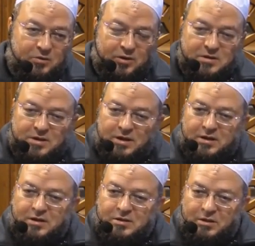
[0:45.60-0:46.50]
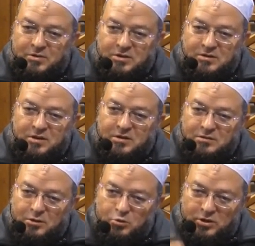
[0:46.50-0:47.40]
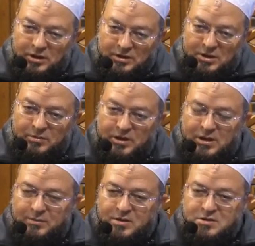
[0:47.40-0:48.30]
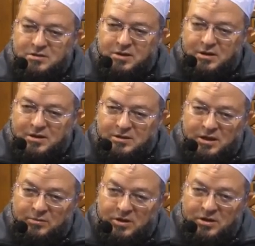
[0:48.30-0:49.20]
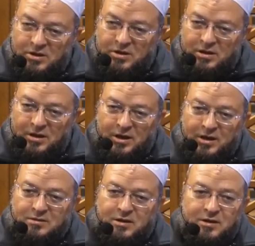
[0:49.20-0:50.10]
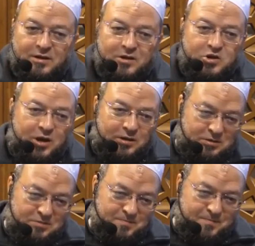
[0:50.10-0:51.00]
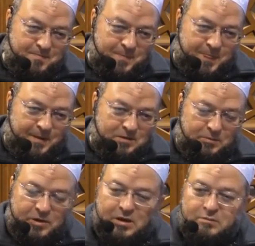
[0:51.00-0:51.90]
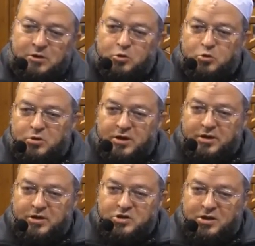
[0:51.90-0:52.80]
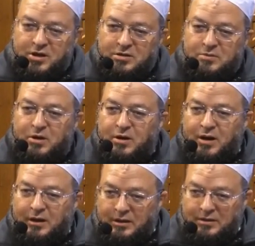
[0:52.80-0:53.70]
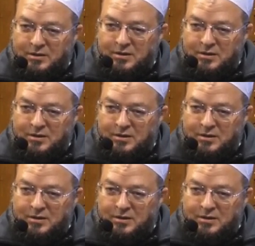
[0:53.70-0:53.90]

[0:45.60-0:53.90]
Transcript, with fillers: ولذلك كتابة الدين ضرورية طب إن لم نستطع الكتابة الحاجة الثانية الإشهاد طب إن لم يكن هناك إشهاد يبقى الرهن